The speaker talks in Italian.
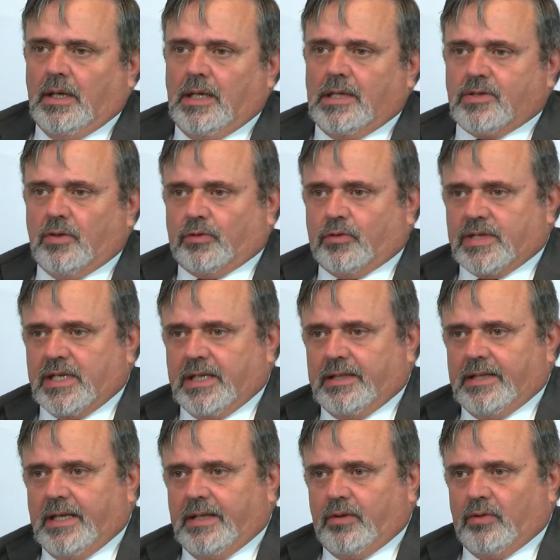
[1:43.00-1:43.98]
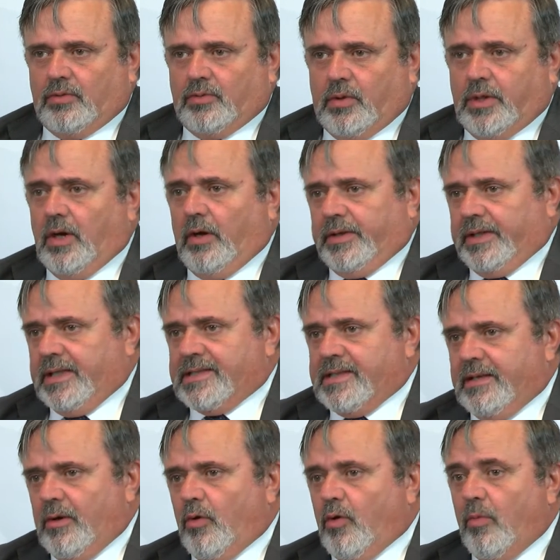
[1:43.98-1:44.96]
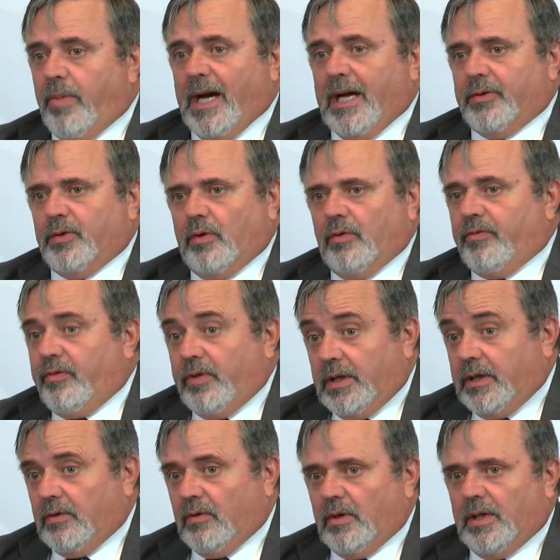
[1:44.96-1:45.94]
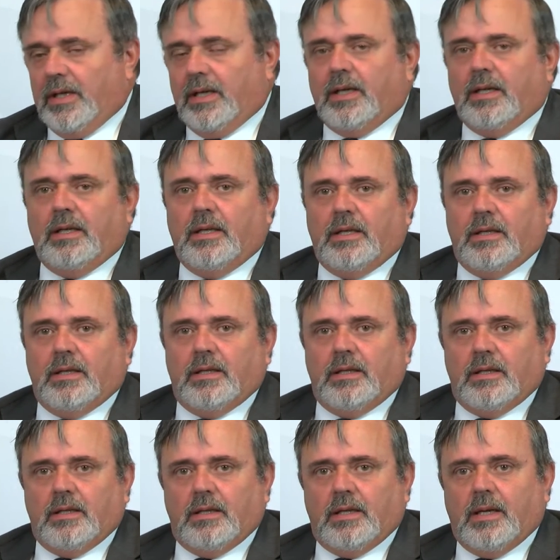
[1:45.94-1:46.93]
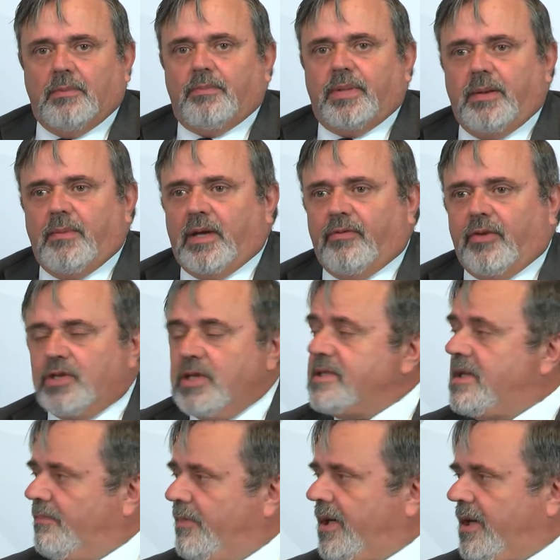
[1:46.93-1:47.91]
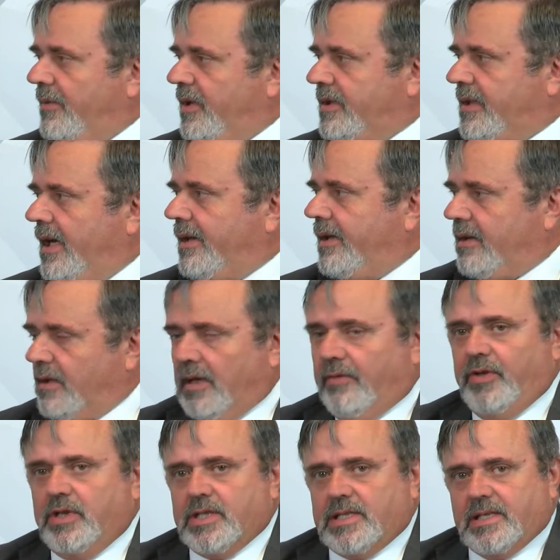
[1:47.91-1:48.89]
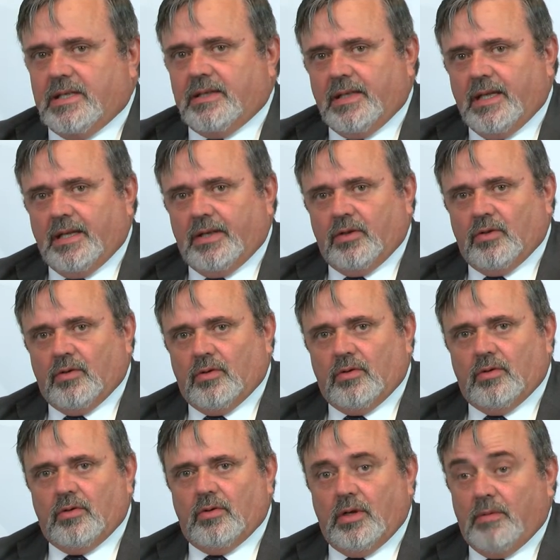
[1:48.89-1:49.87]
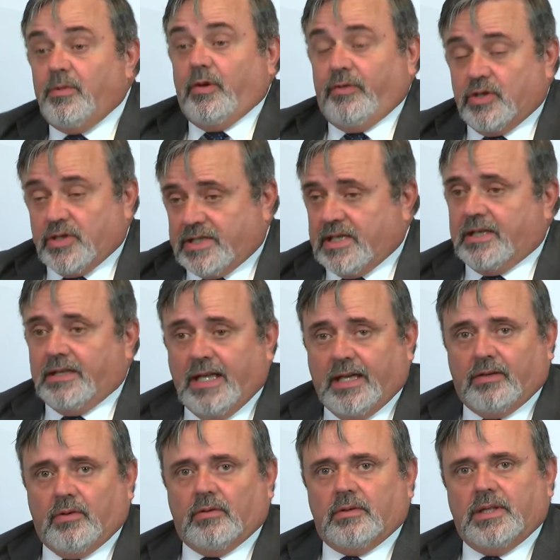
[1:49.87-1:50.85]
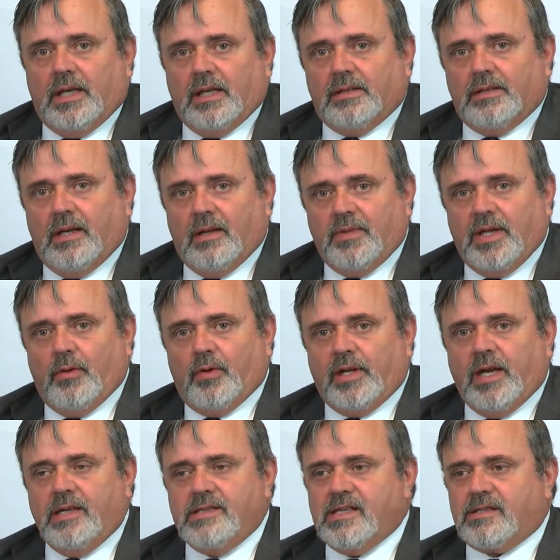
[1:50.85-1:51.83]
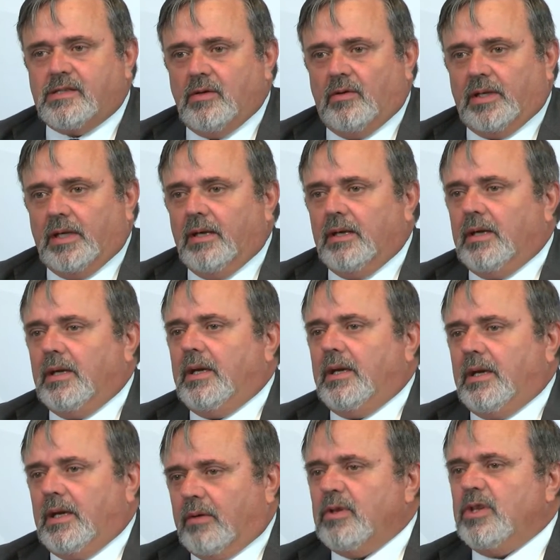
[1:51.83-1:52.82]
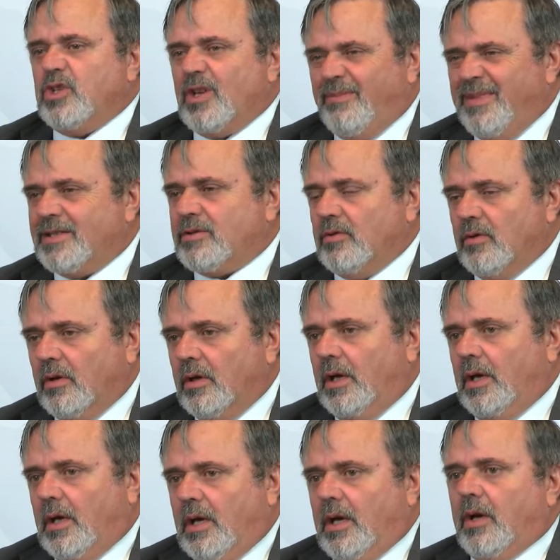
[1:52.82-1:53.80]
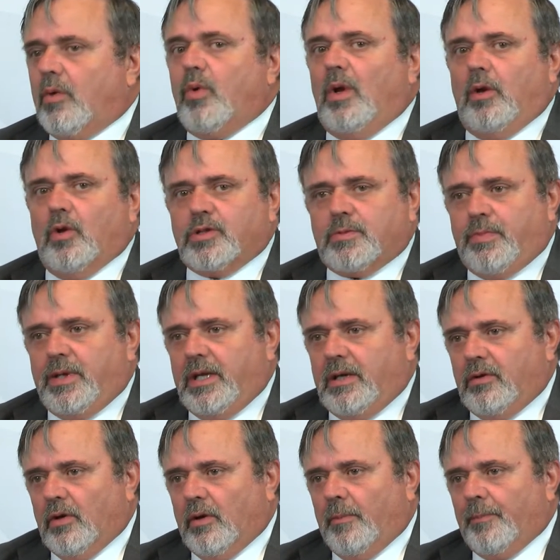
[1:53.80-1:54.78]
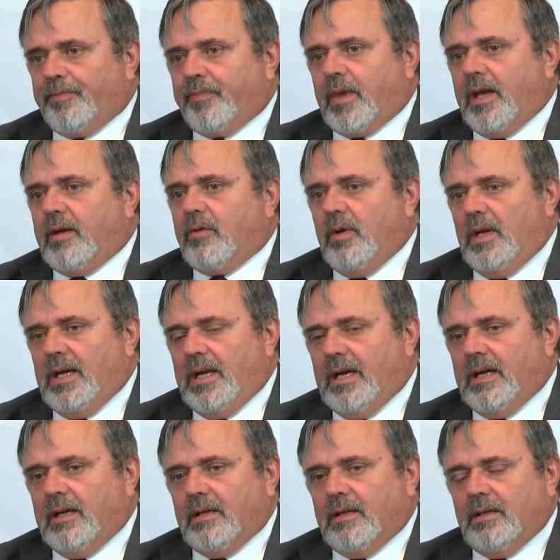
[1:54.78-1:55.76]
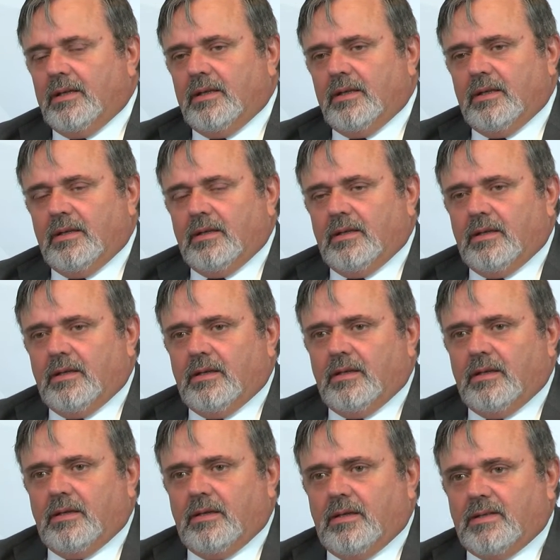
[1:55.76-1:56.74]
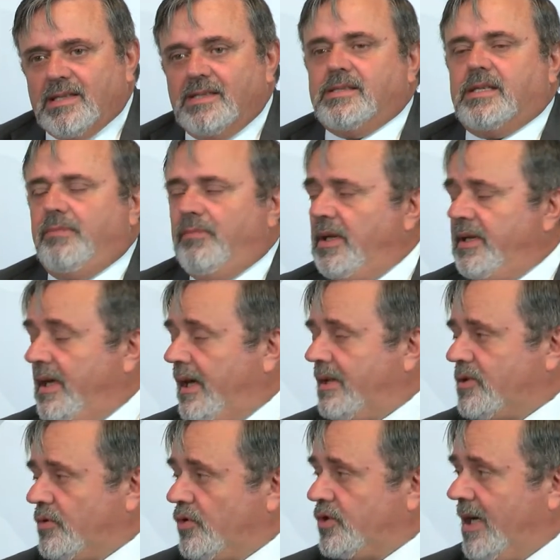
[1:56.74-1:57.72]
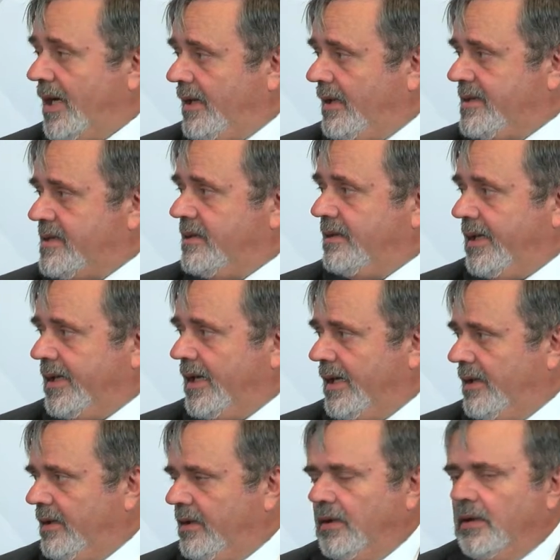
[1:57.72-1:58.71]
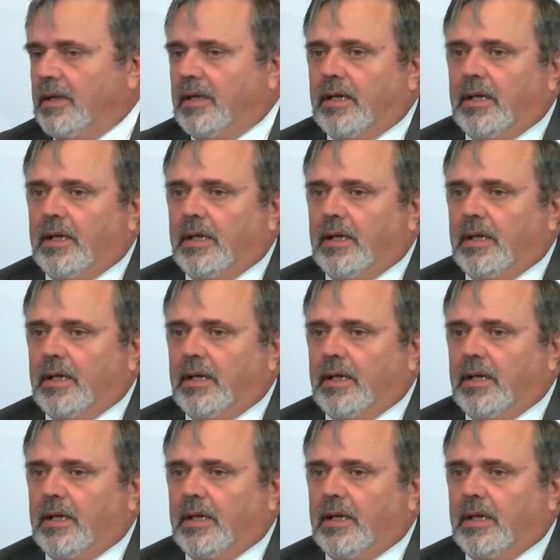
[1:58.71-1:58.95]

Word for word: il sottosegretario Durigon che se ne è occupato fino a, a, prima che facesse il parlamentare, era il vice segretario, il mio vice segretario della, della mia organizzazione e quindi ci ha messo quello spirito e quella eh, sensibilità sociale, sindacale